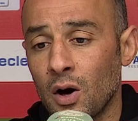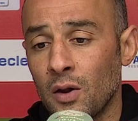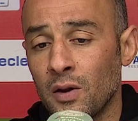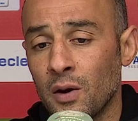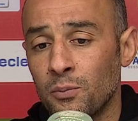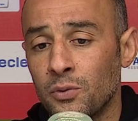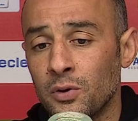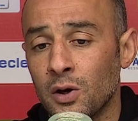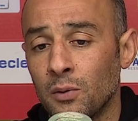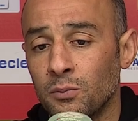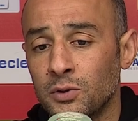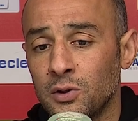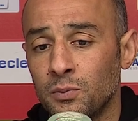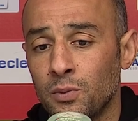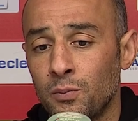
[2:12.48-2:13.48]
en appuyant un
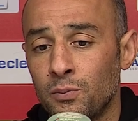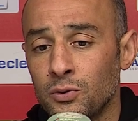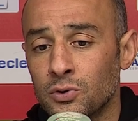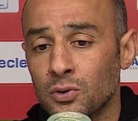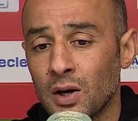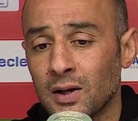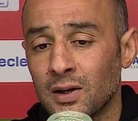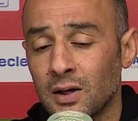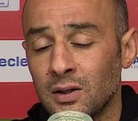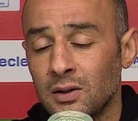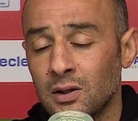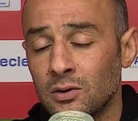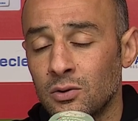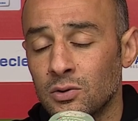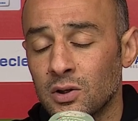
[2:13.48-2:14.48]
petit peu plus sur la
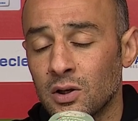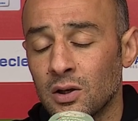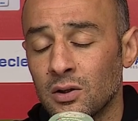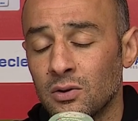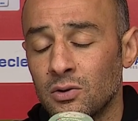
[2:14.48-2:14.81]
qualité de ces,